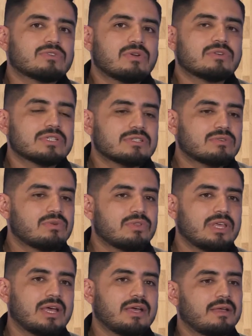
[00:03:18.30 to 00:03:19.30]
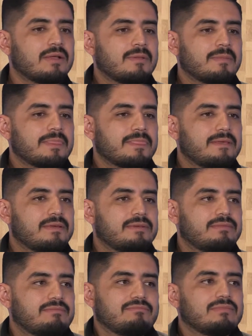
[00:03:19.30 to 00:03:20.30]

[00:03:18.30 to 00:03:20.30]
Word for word: solo se estudia eh,